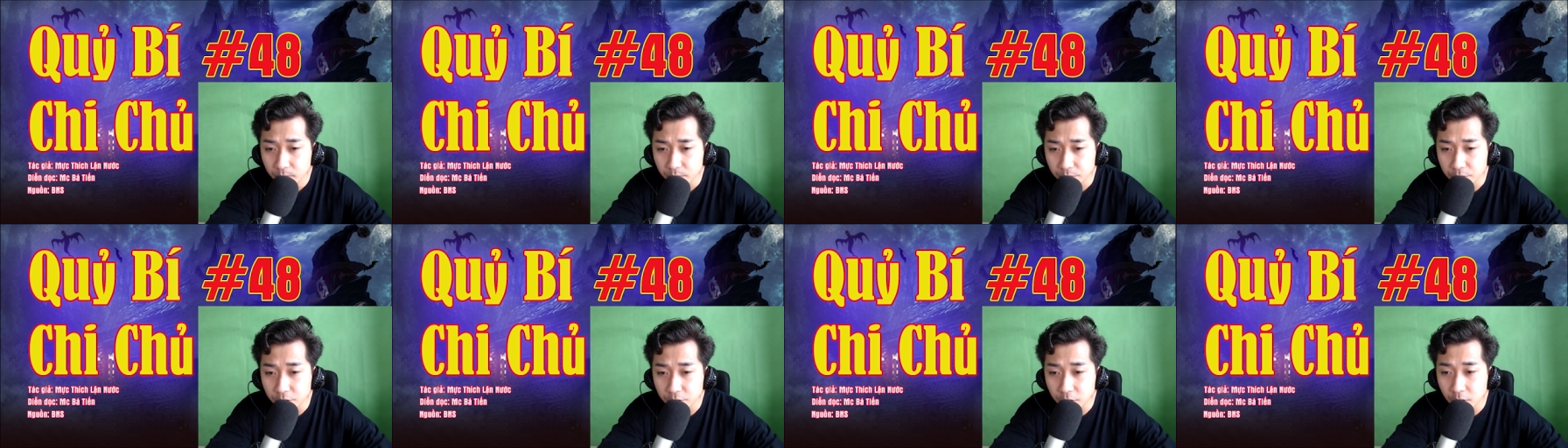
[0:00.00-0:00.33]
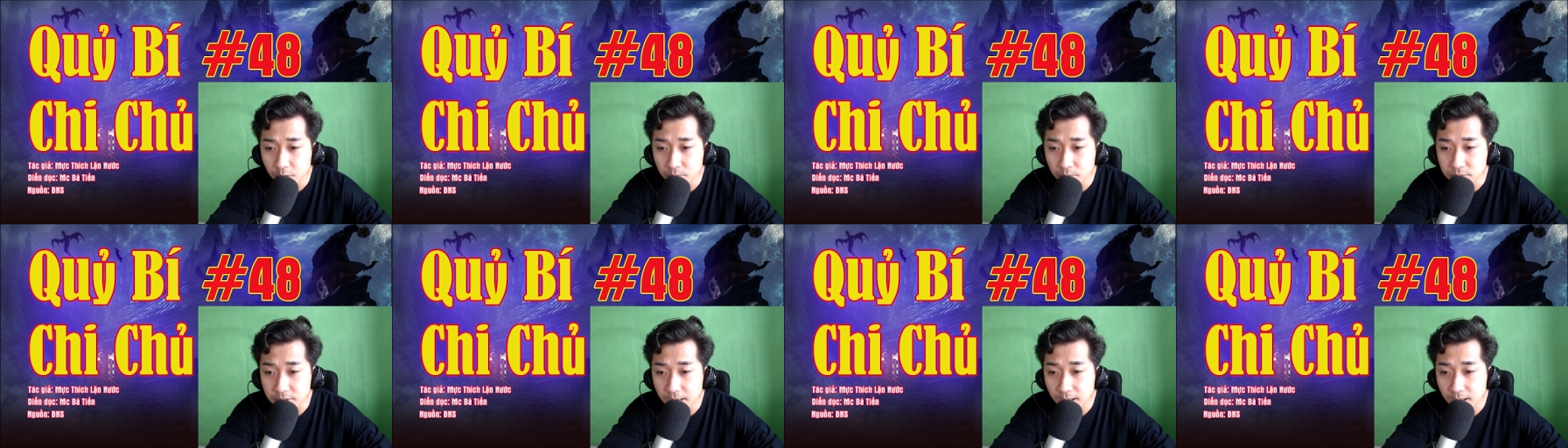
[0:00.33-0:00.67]

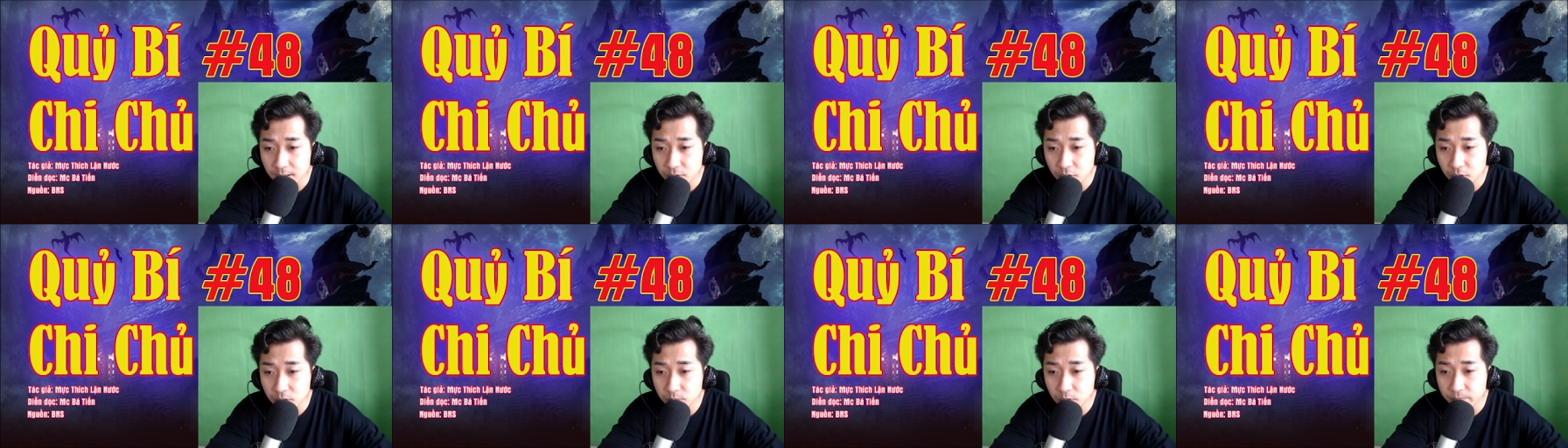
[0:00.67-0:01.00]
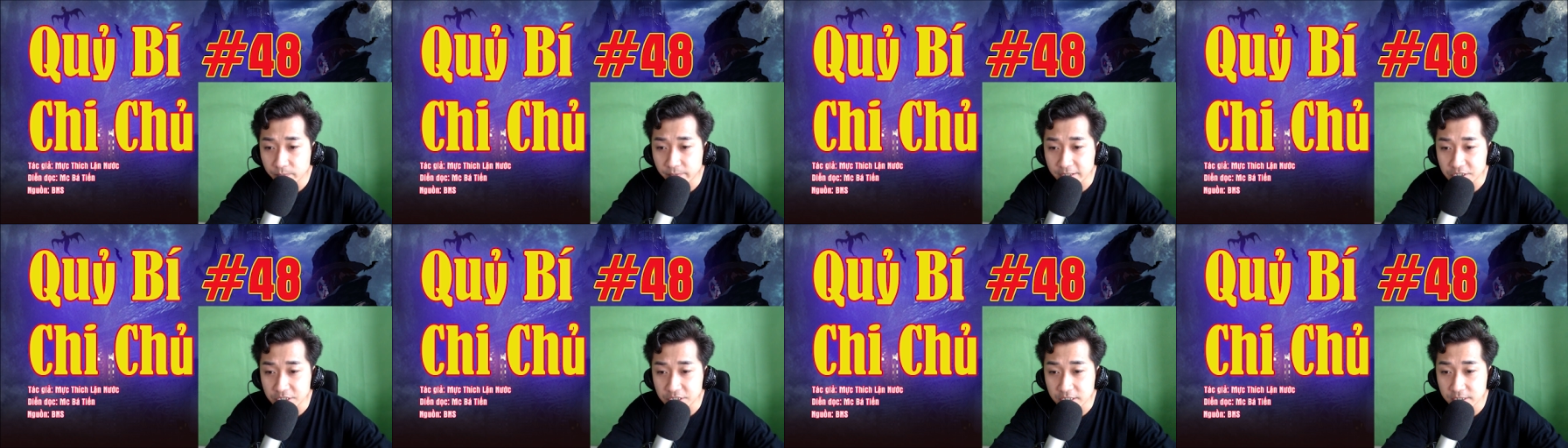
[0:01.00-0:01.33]
"Cha,
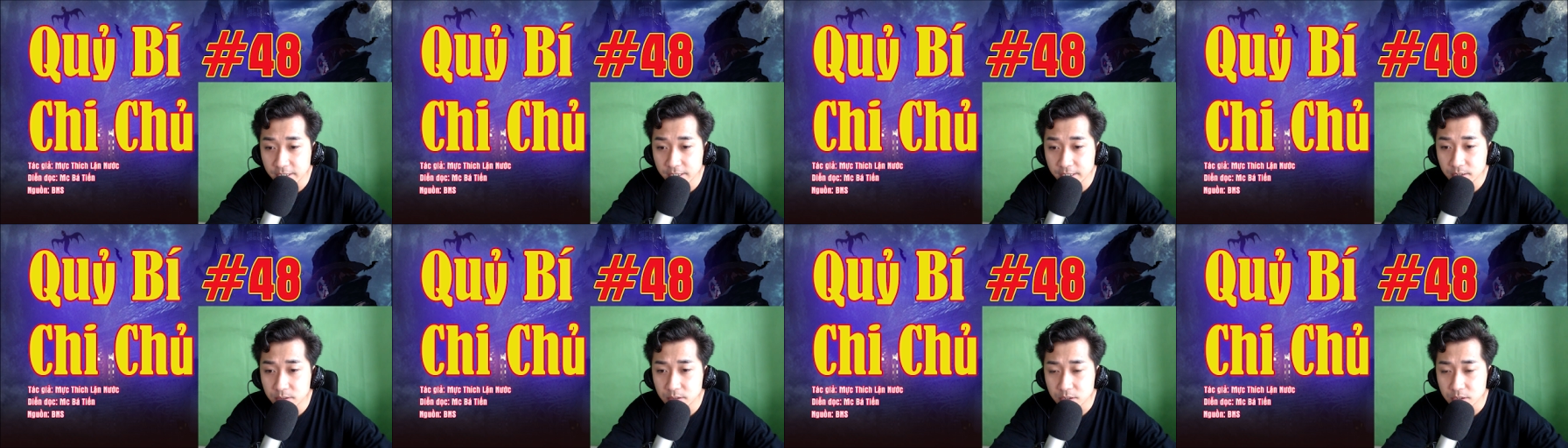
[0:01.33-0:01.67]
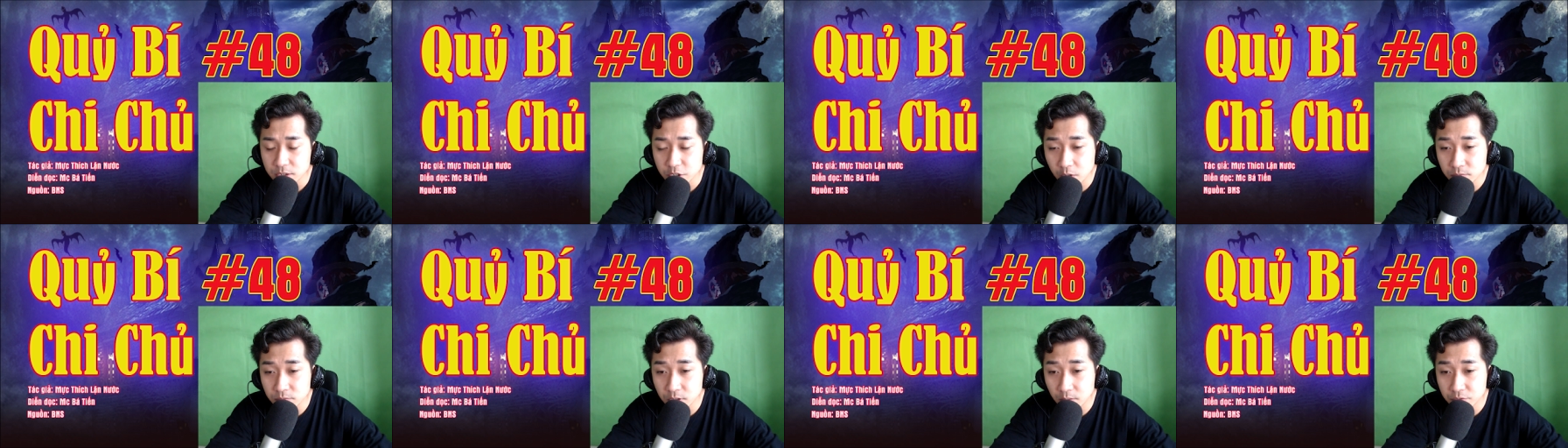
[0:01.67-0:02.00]
con có một
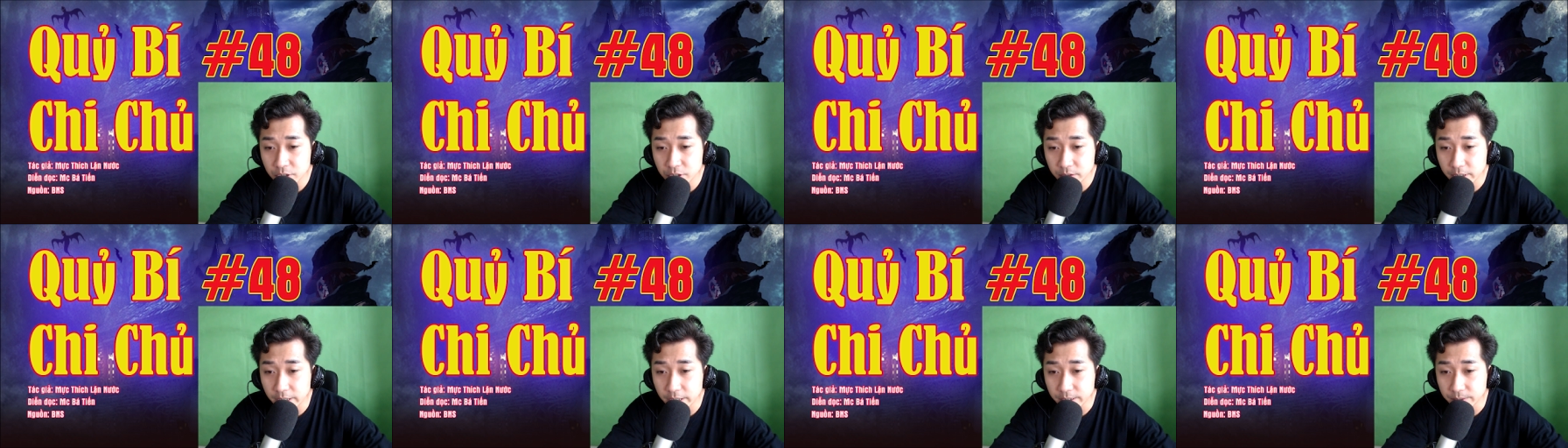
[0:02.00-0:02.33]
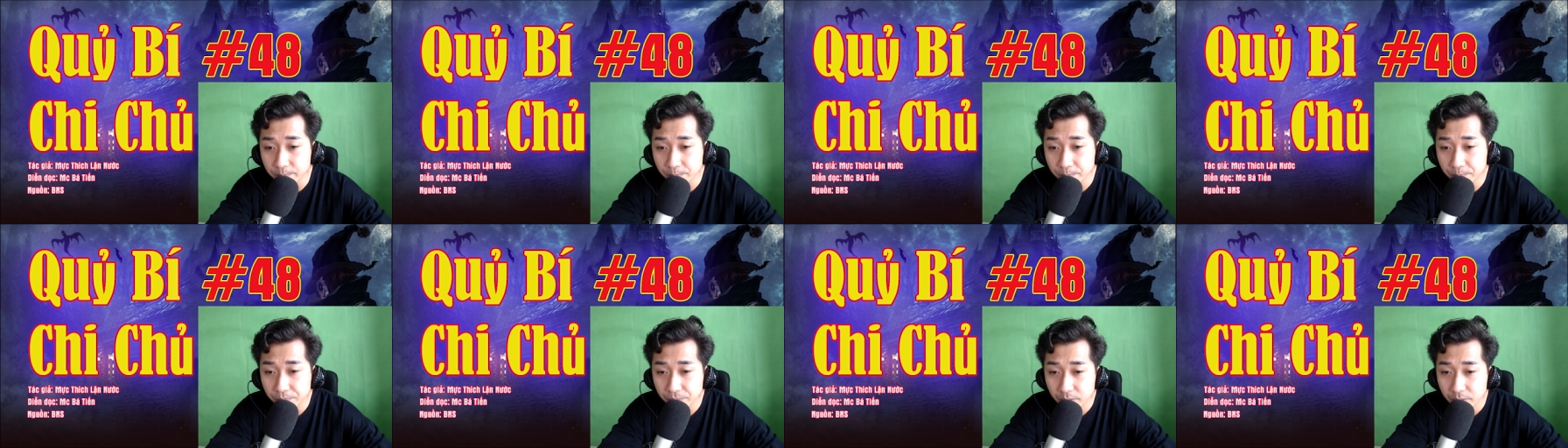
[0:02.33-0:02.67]
chuyện muốn bảo
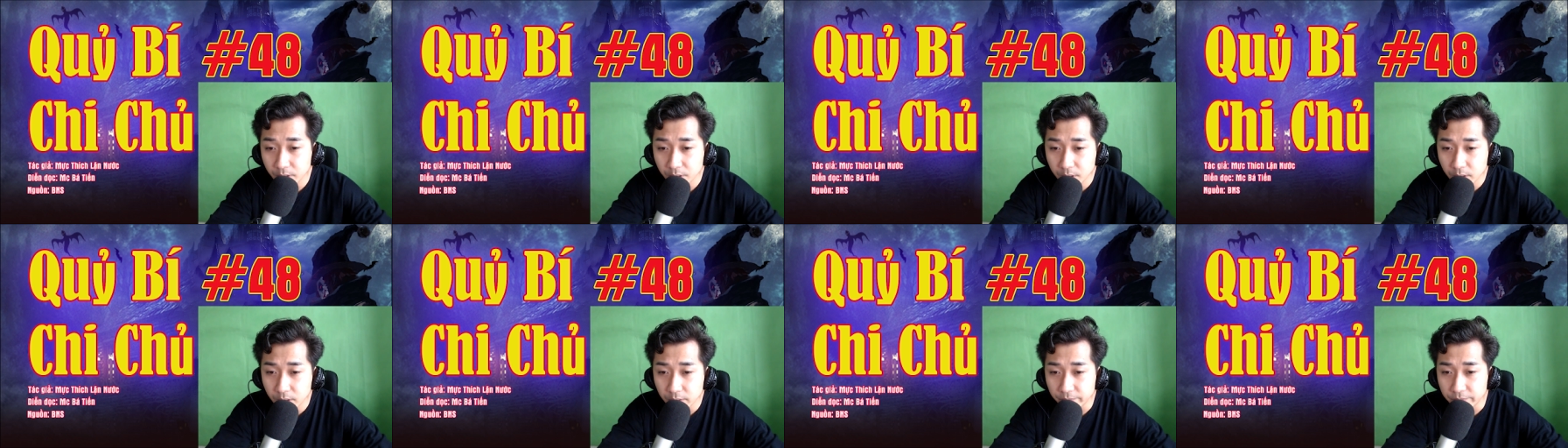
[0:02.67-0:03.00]
cha biết này."